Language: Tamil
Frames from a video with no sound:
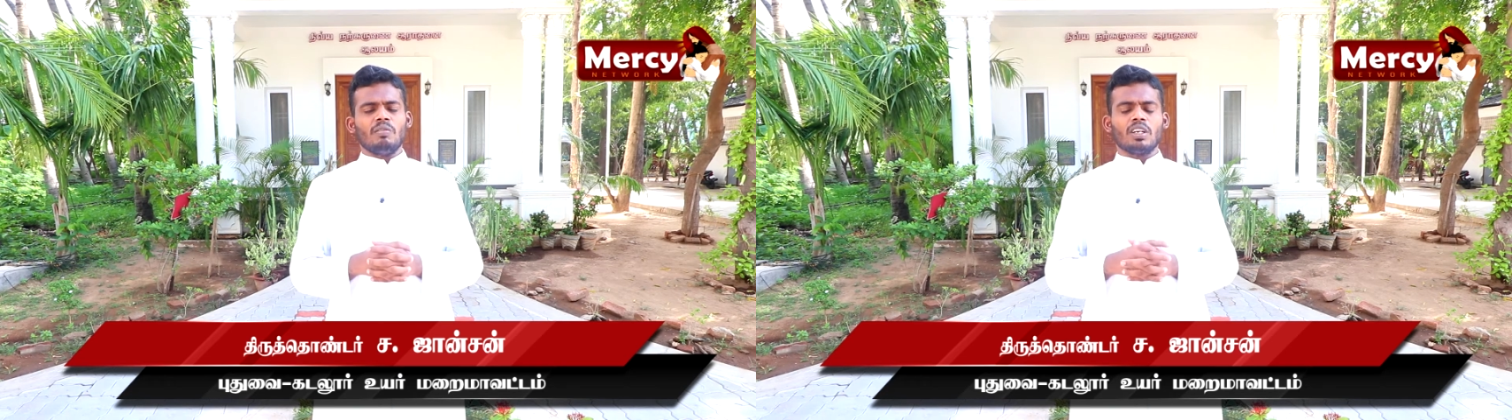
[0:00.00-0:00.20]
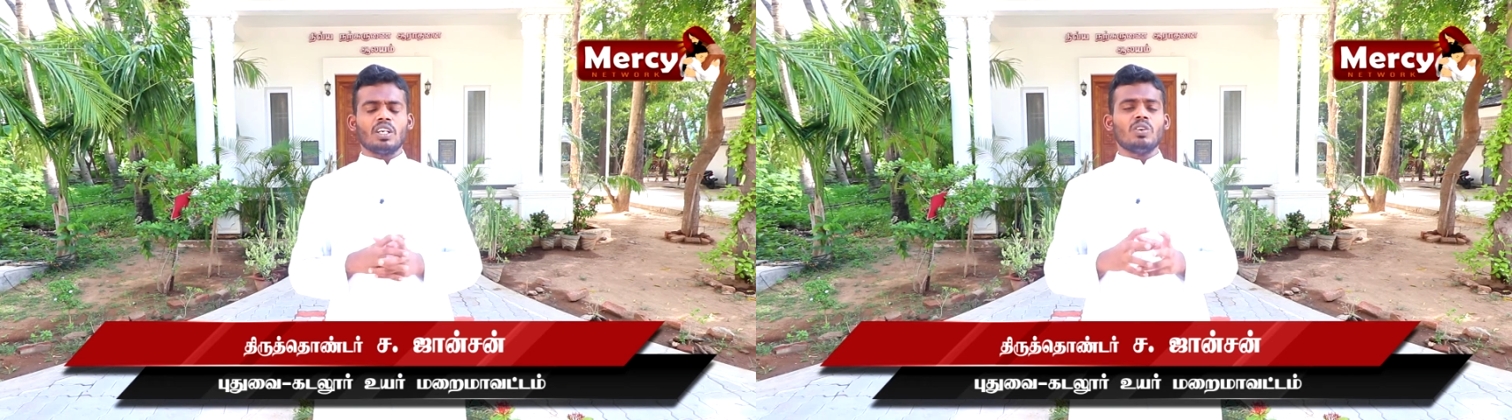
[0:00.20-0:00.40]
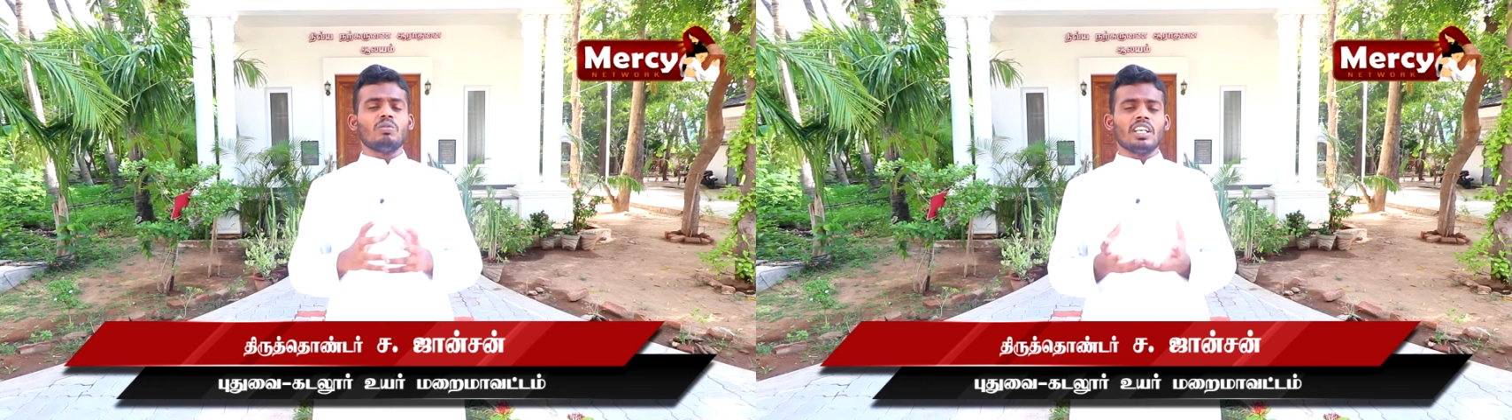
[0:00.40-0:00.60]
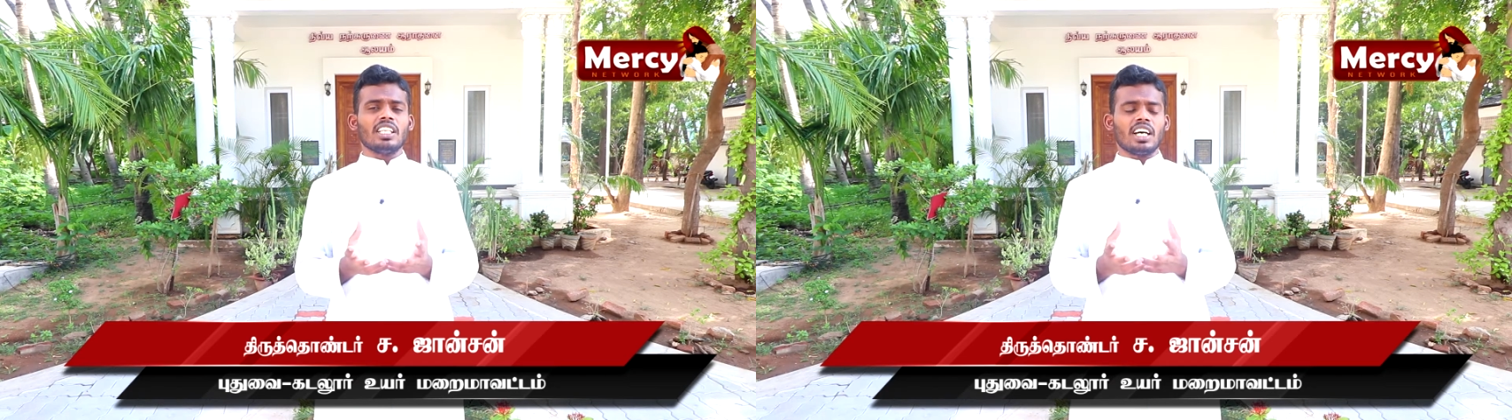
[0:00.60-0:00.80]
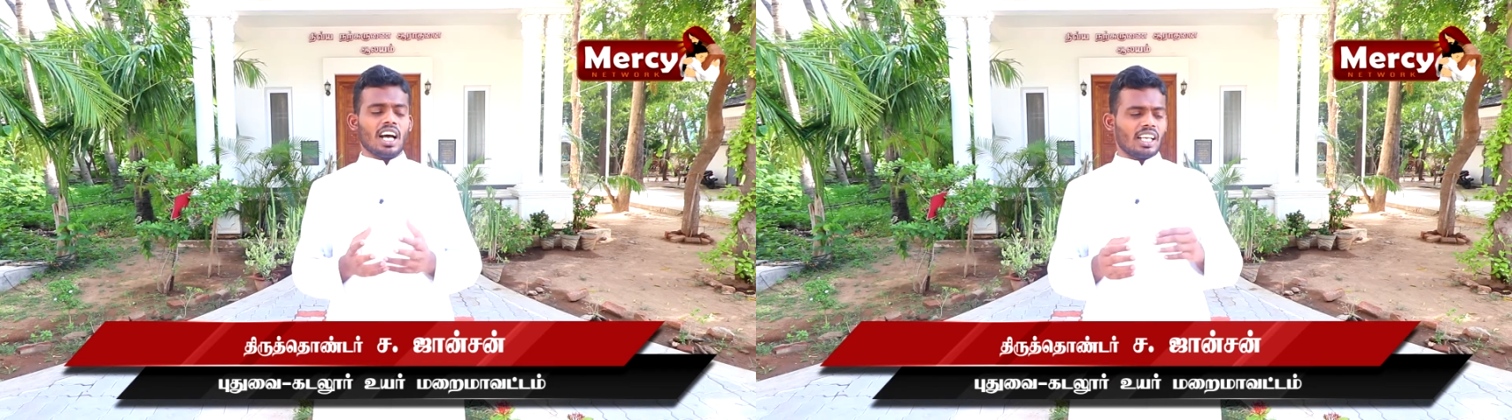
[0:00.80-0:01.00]
மிகவும்
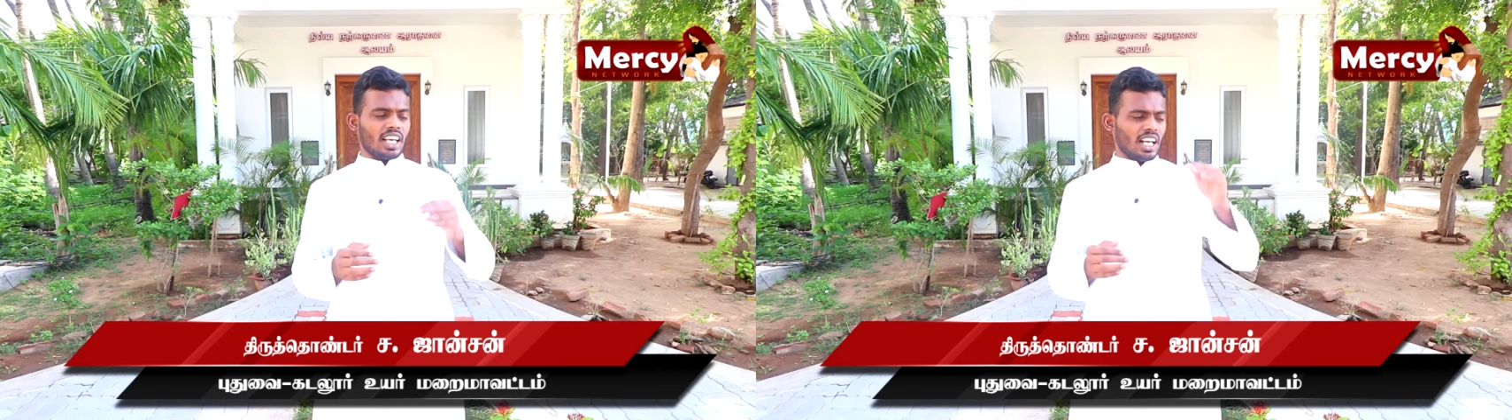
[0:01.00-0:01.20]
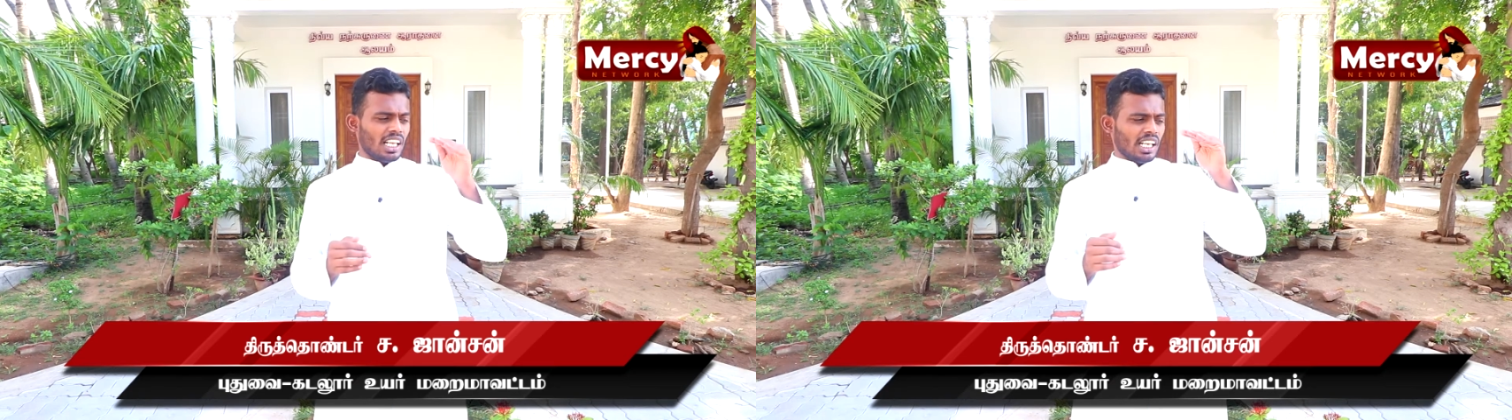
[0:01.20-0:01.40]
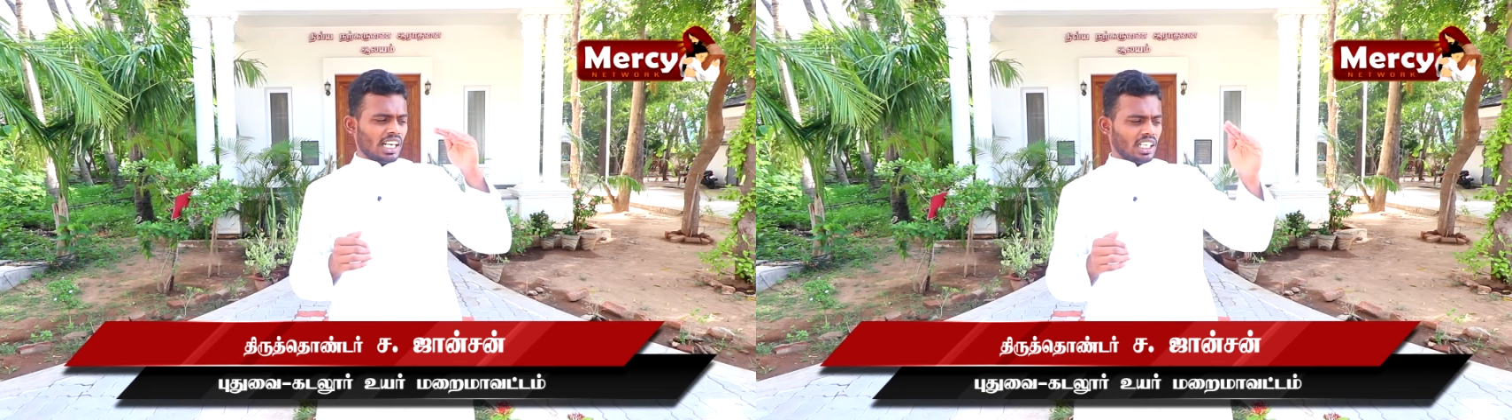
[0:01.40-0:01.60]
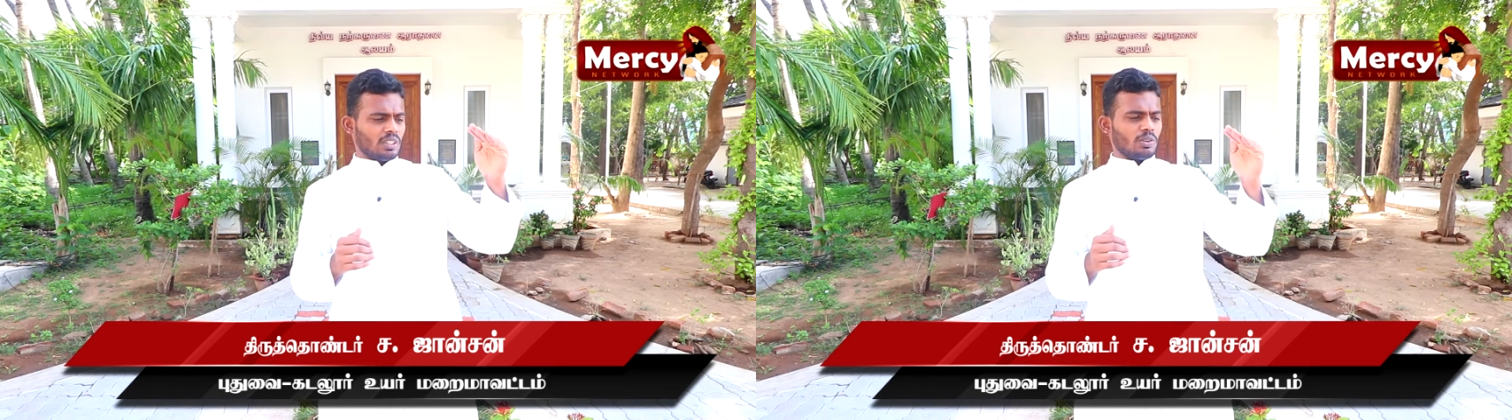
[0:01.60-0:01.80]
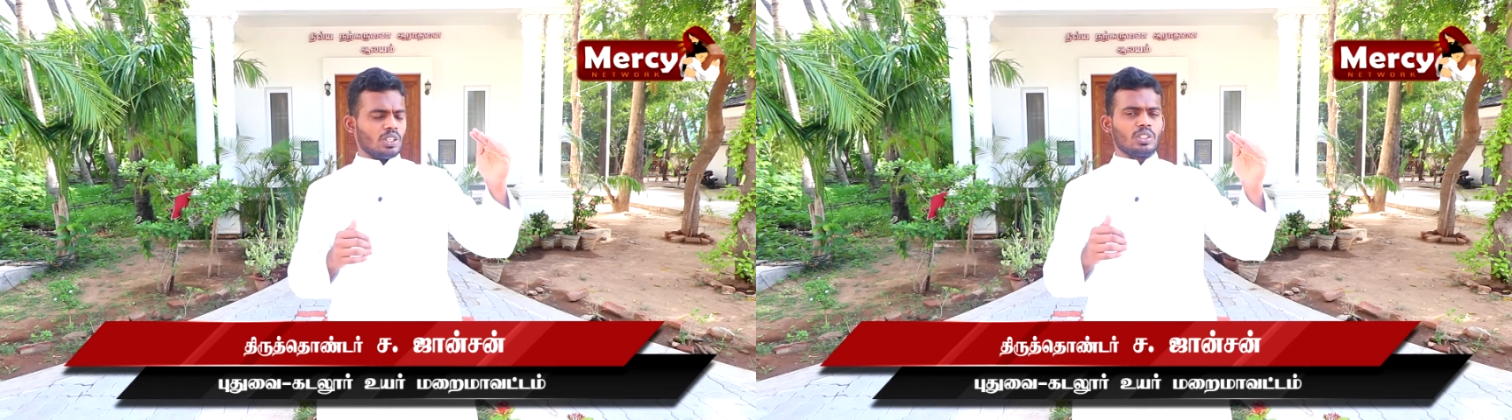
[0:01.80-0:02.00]
எளிதாக
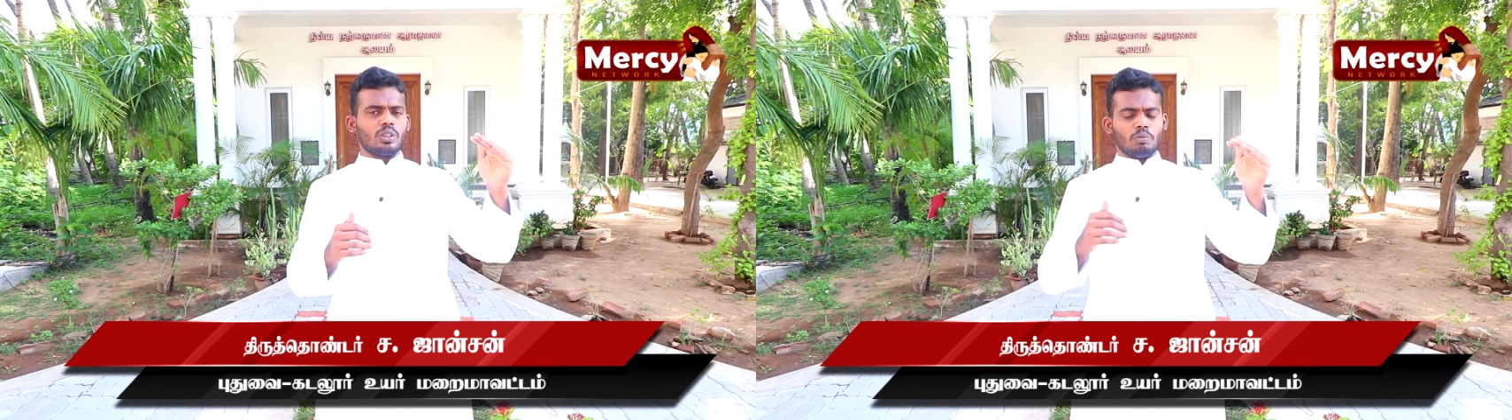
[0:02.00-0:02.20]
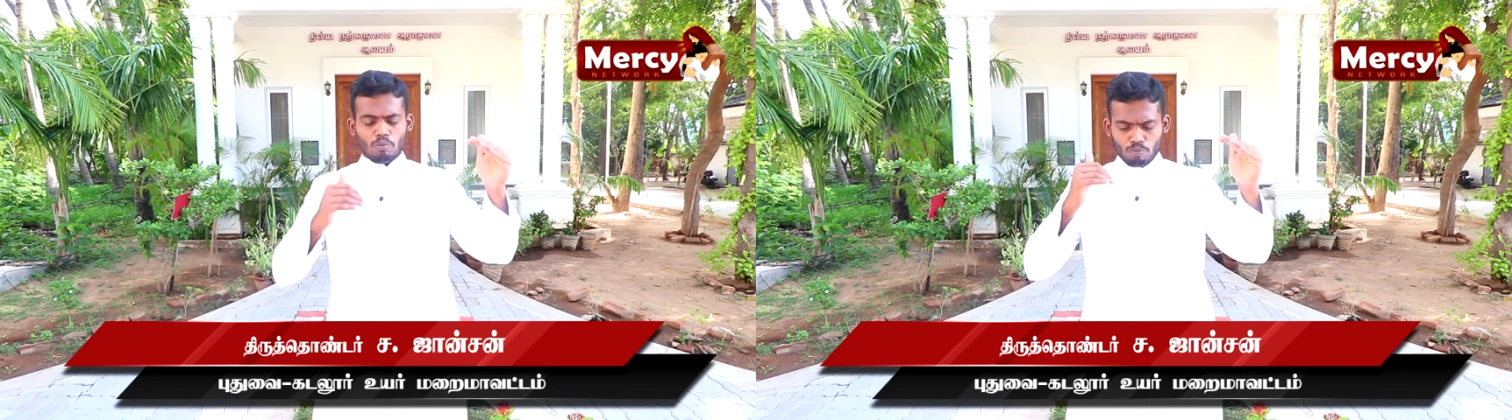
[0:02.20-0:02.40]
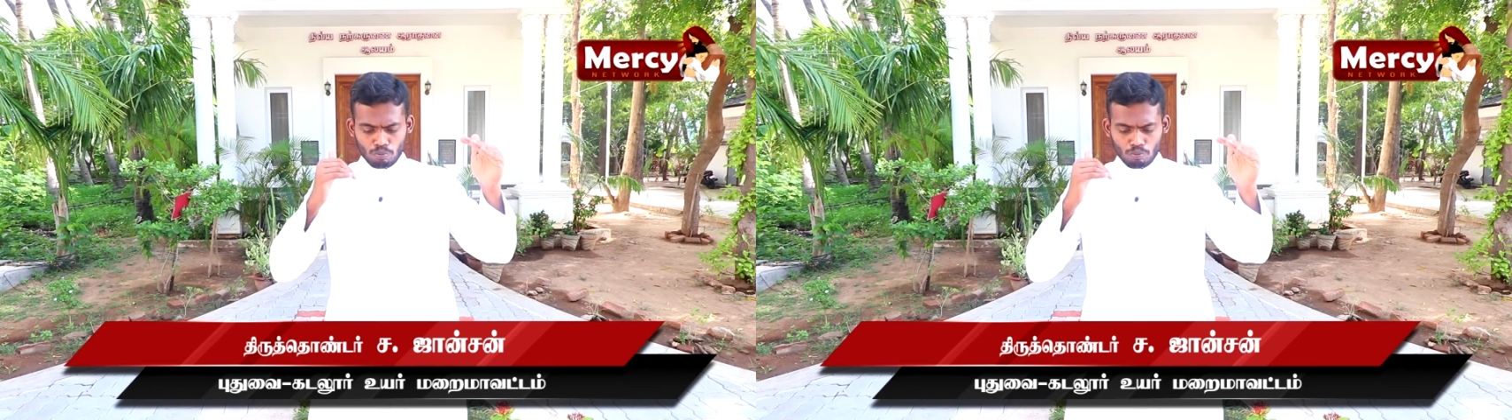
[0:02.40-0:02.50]
கடவுளுக்கும்